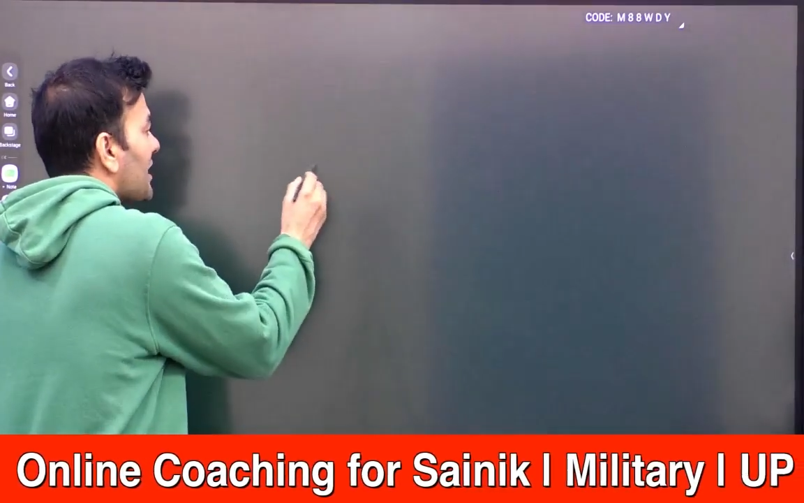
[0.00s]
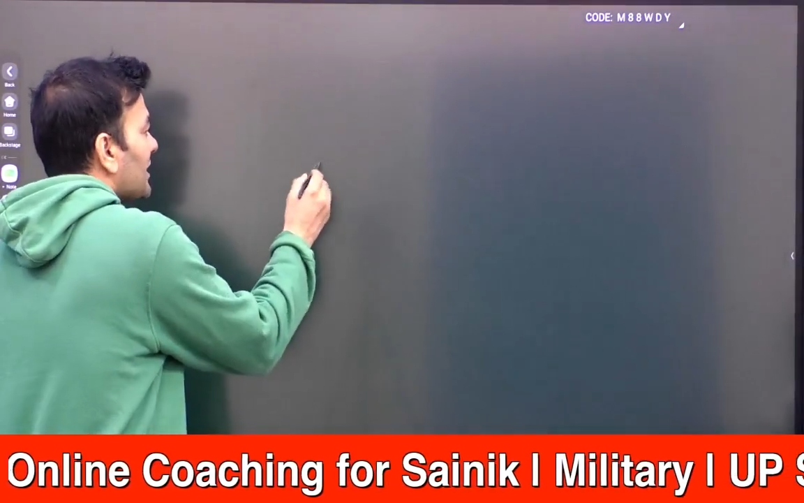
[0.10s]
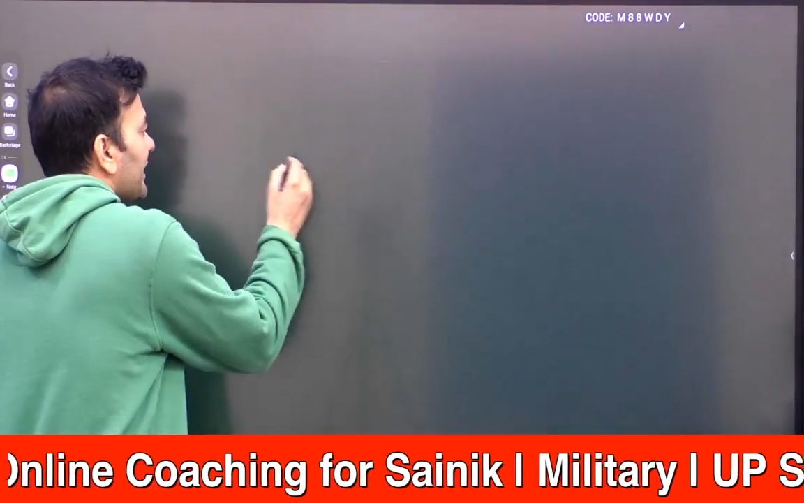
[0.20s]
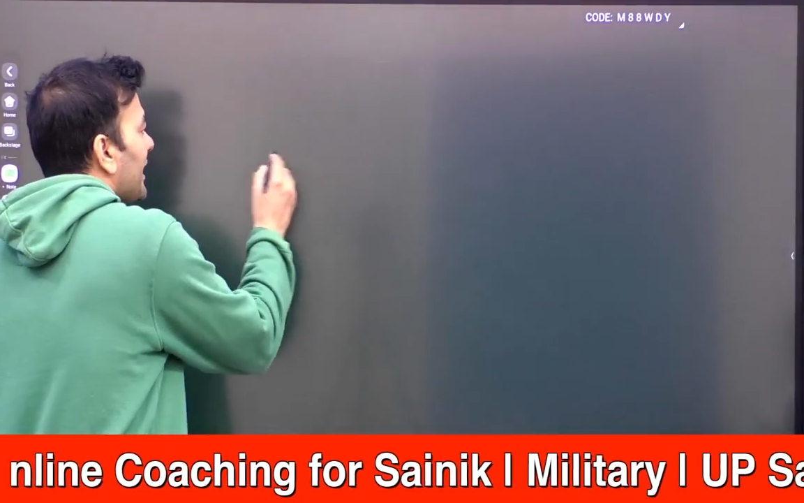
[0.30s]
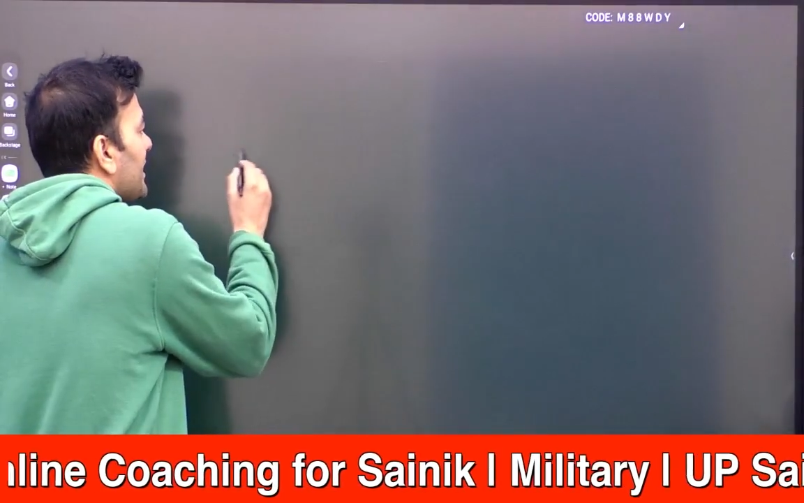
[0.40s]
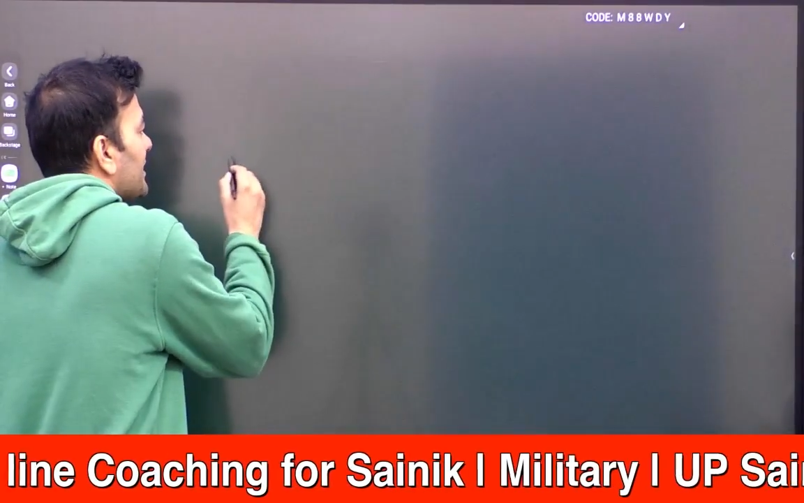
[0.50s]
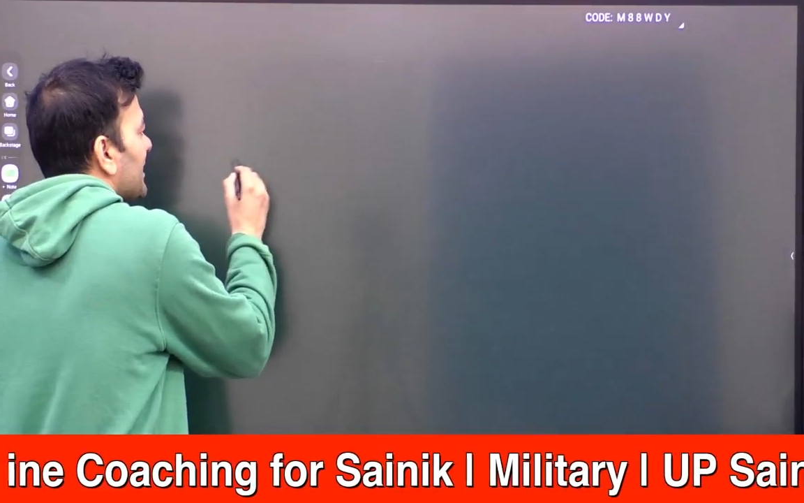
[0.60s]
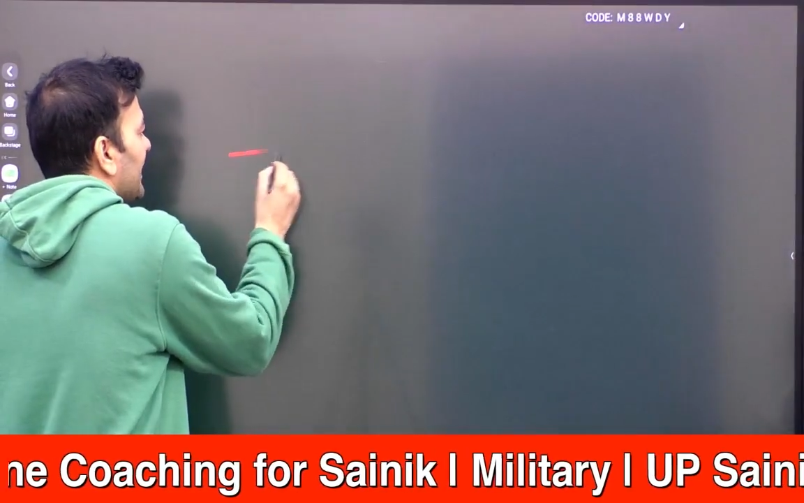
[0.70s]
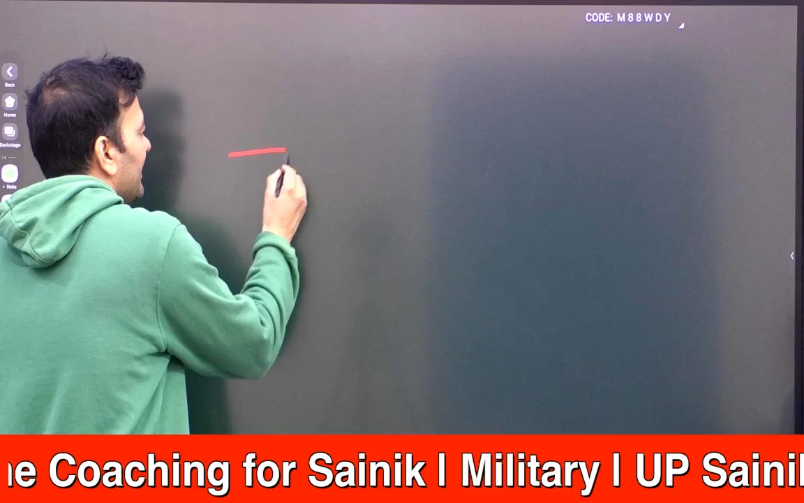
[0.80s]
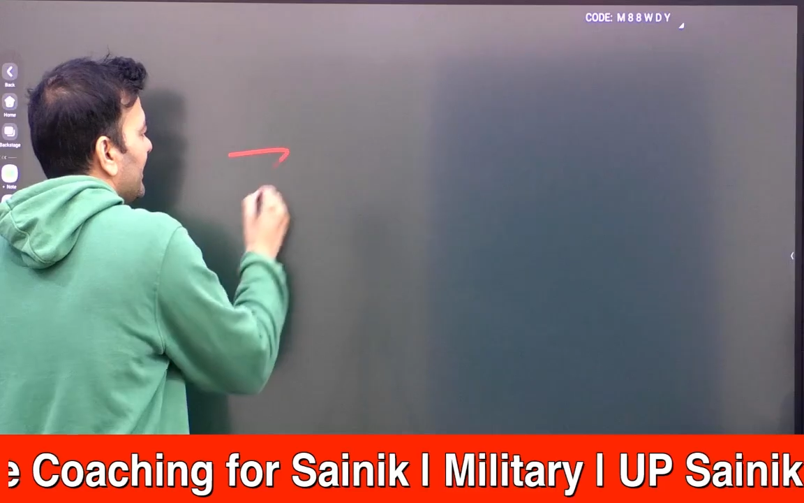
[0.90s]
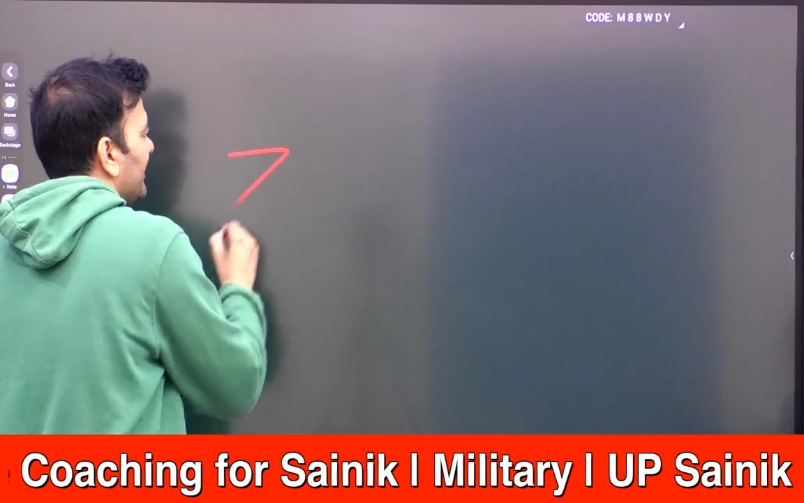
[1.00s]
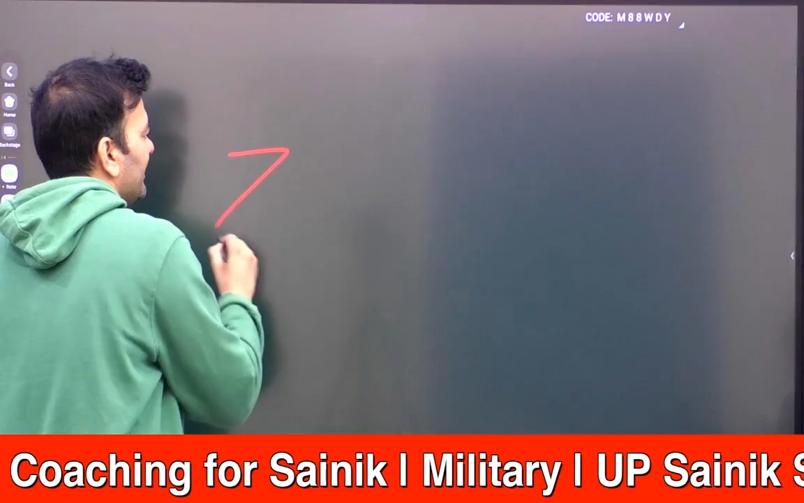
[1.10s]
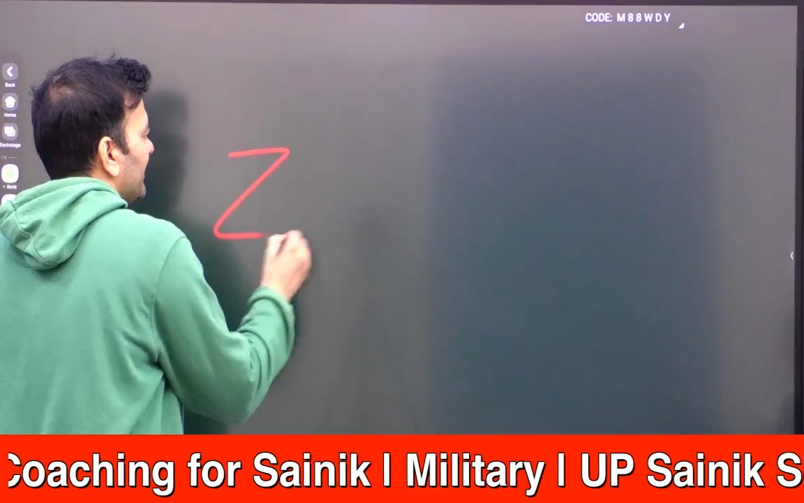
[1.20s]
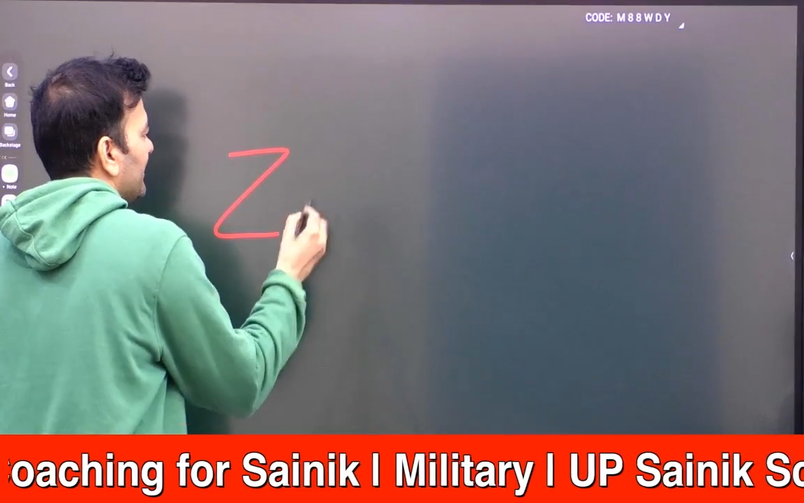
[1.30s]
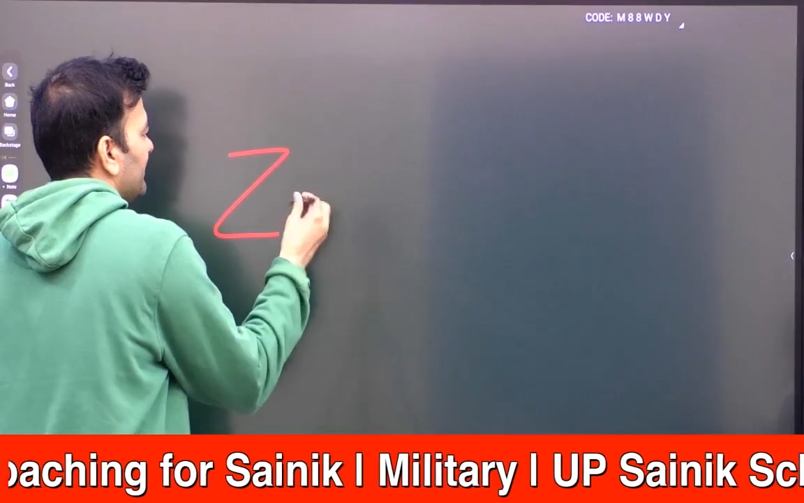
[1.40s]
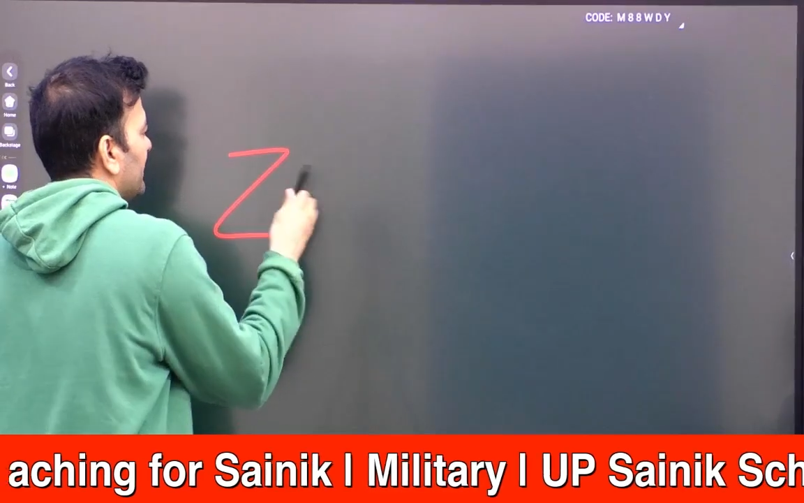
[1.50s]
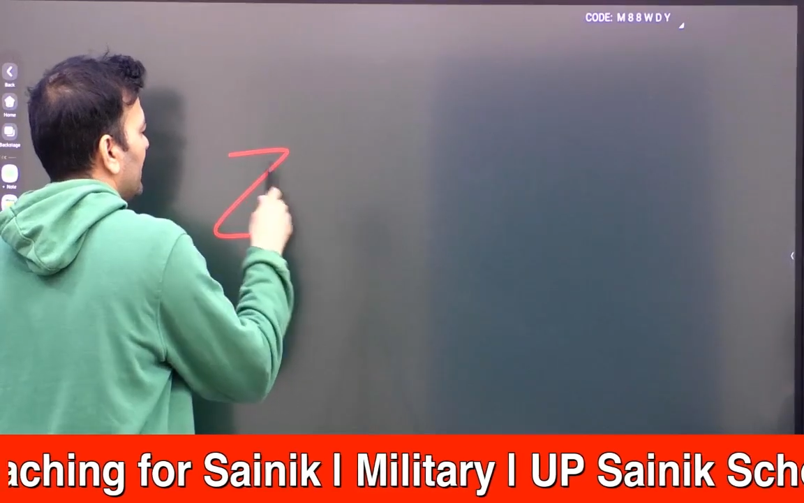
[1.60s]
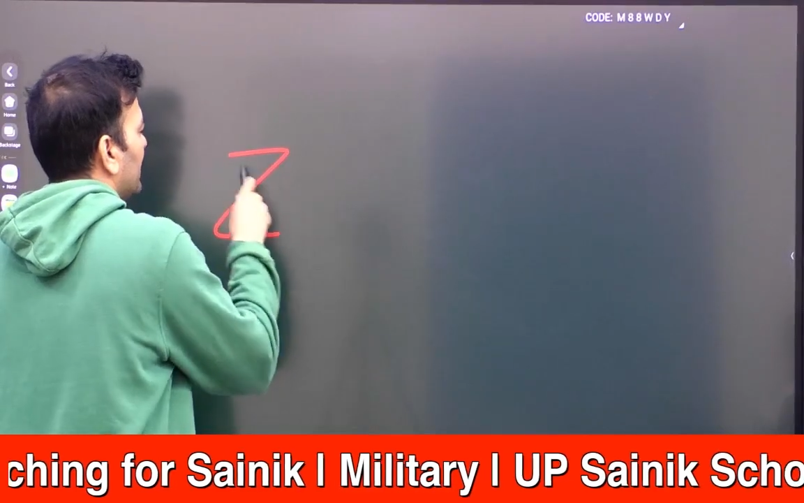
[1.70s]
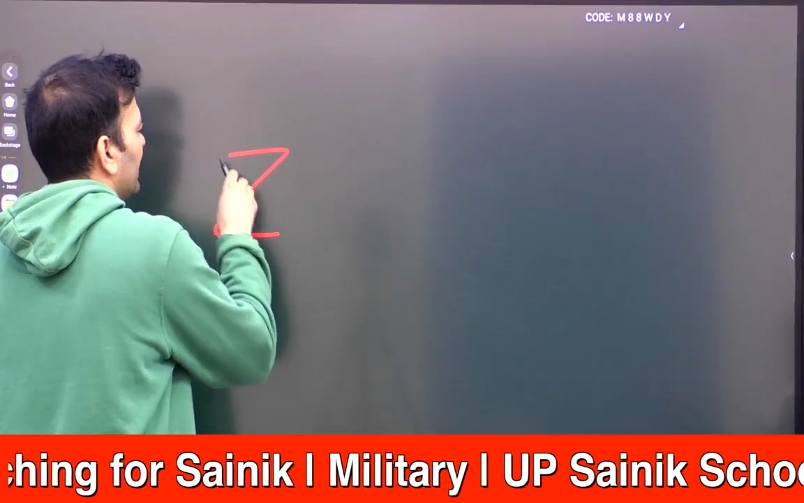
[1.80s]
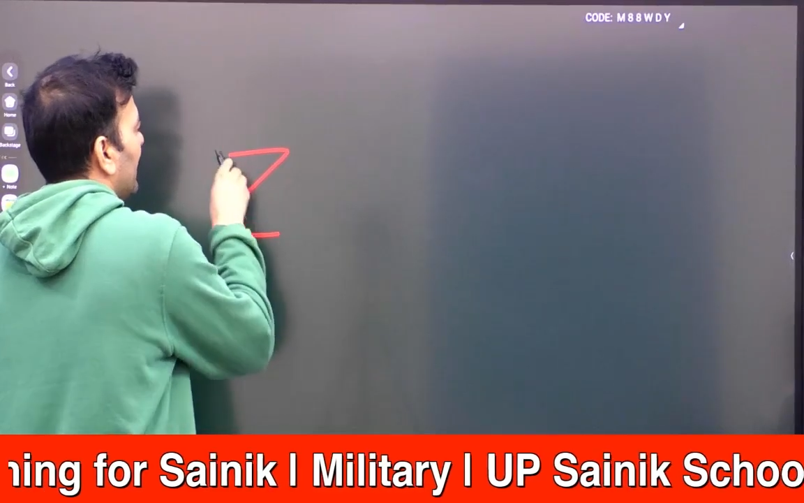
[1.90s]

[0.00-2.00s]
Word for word: लगते हैं इतने कितने